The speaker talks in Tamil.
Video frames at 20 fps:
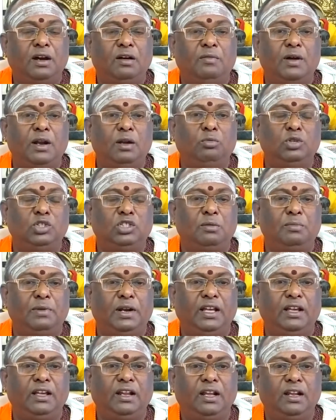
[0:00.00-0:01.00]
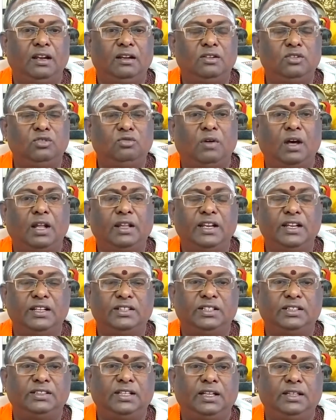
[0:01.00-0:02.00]
பகவான் உச்சம் அடைகிறார் சுவாதி
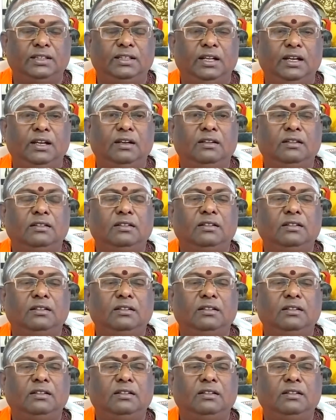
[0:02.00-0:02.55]
நட்சத்திரத்தில்